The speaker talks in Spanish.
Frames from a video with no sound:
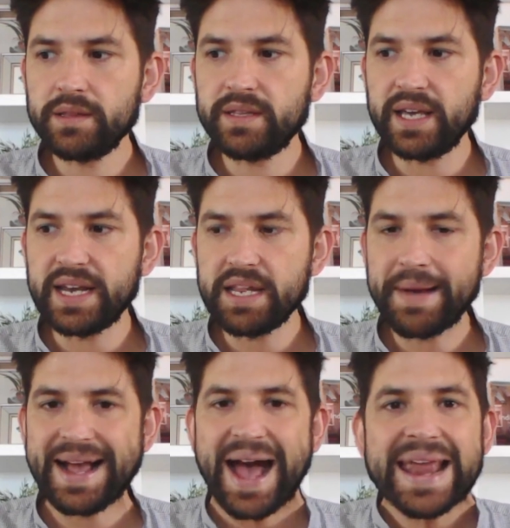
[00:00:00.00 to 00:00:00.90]
te
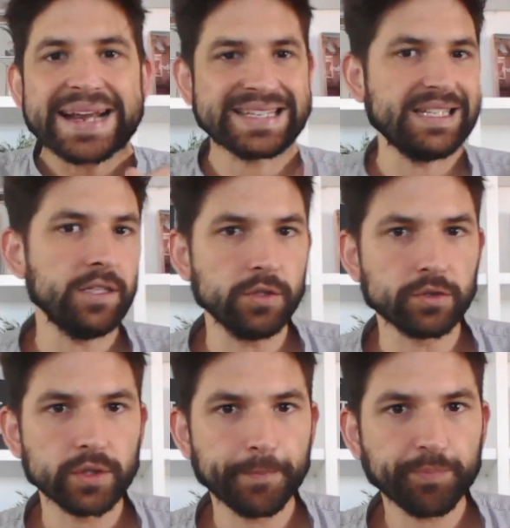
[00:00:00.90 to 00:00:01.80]
animan a ir a
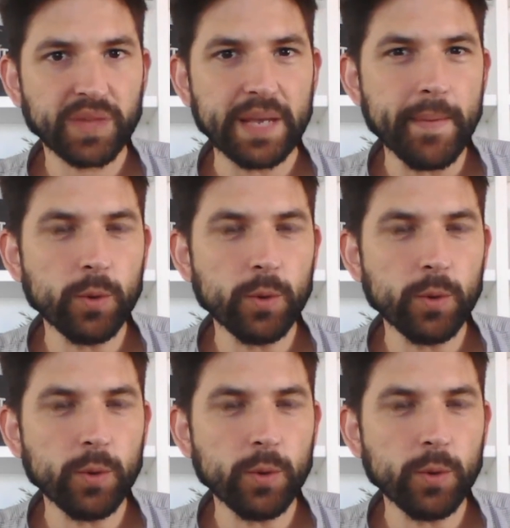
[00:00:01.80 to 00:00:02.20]
sitios. Y a mí